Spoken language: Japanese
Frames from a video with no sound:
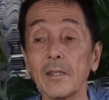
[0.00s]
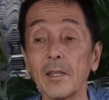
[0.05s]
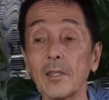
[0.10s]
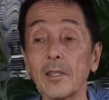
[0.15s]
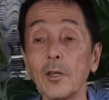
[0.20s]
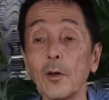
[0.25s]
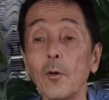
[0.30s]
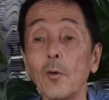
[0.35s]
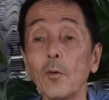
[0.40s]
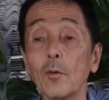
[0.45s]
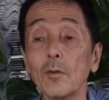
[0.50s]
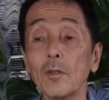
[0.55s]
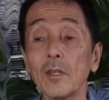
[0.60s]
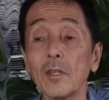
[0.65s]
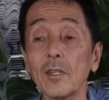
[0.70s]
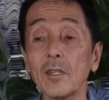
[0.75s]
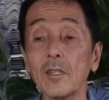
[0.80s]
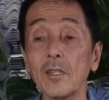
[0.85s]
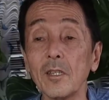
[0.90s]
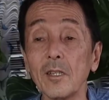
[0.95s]
で、基本
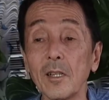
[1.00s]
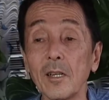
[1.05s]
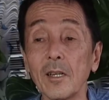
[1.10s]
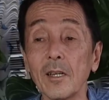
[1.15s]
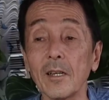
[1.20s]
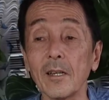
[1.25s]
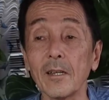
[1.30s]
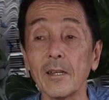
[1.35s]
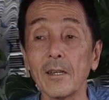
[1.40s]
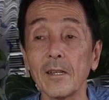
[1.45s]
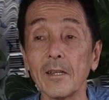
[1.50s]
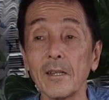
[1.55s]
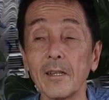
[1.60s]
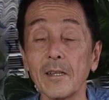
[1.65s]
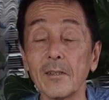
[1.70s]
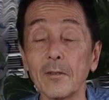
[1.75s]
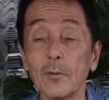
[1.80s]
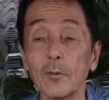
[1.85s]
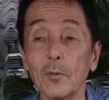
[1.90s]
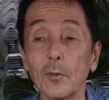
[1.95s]
的にね、
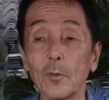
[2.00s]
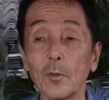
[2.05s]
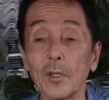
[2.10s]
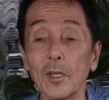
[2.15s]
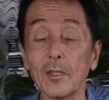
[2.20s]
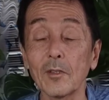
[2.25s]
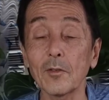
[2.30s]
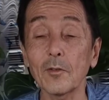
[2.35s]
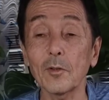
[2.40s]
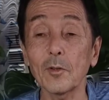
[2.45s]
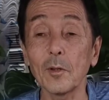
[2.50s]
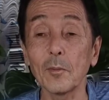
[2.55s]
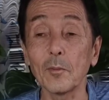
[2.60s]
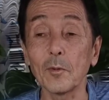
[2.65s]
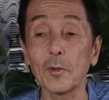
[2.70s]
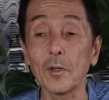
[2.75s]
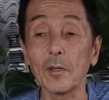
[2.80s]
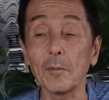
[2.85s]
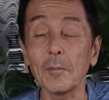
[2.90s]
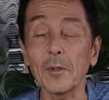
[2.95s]
えー、っと、安くて
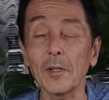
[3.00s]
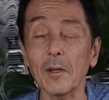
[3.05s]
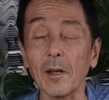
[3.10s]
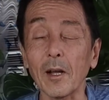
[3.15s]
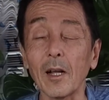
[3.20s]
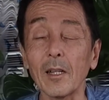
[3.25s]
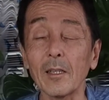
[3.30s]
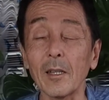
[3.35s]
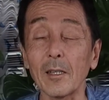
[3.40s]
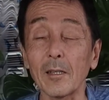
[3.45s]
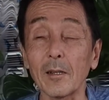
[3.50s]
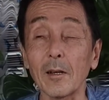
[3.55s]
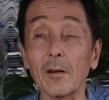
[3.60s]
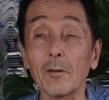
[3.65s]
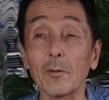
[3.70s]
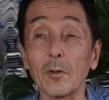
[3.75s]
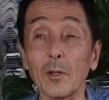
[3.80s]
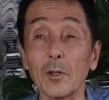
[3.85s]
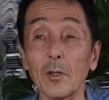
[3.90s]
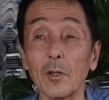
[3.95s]
もね、今ね、かなり
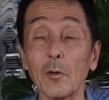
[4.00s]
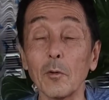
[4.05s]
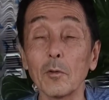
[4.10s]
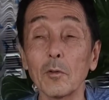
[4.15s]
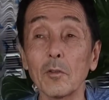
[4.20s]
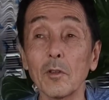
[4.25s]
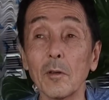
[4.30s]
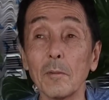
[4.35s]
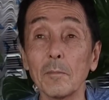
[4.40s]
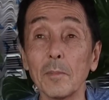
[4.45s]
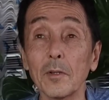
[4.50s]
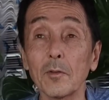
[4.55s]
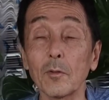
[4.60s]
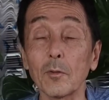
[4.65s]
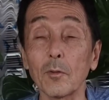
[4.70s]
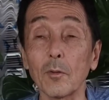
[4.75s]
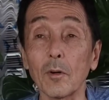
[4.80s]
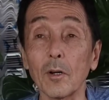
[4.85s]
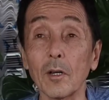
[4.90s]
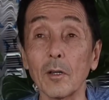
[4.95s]
高くなって4000
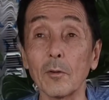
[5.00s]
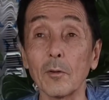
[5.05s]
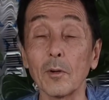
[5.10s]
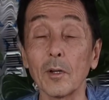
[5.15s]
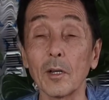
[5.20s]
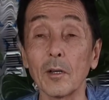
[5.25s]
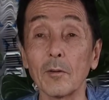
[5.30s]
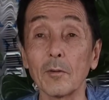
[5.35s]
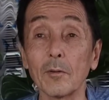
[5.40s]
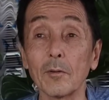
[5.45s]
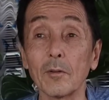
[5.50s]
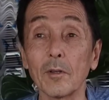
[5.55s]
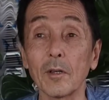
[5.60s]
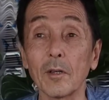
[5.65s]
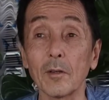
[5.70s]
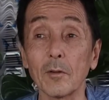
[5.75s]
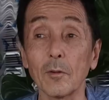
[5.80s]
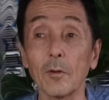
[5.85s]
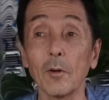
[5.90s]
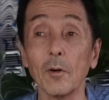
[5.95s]
ペソとか言われるん
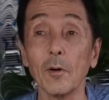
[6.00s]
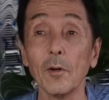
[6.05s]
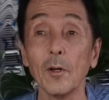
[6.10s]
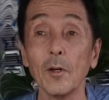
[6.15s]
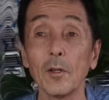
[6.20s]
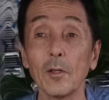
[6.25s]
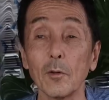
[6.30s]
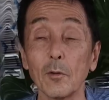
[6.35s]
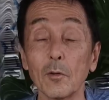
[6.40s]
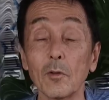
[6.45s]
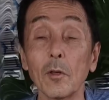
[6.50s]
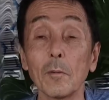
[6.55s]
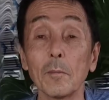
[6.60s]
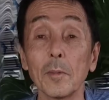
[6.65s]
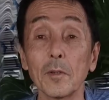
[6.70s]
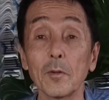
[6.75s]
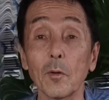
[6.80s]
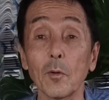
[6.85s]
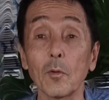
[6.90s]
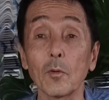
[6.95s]
だけど、
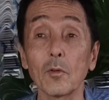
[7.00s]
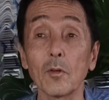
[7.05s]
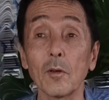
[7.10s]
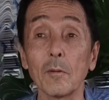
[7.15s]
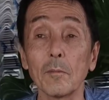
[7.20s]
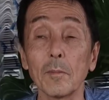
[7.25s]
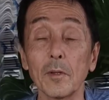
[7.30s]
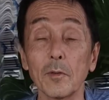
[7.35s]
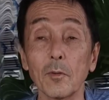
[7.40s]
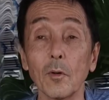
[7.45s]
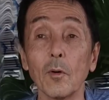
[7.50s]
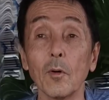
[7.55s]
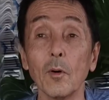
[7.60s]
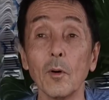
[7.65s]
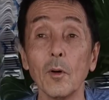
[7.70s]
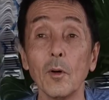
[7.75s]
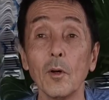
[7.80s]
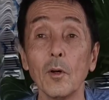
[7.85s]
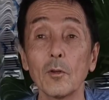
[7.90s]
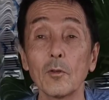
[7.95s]
4000ペソ、5000ペソ。
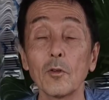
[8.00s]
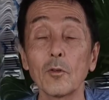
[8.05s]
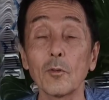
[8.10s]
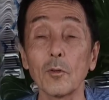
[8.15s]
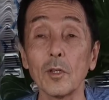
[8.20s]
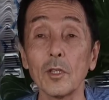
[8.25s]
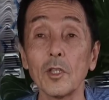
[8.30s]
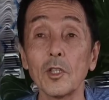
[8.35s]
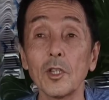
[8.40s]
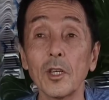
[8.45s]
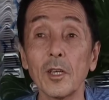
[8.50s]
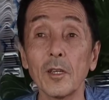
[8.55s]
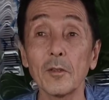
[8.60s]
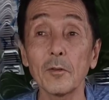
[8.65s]
ちょっと一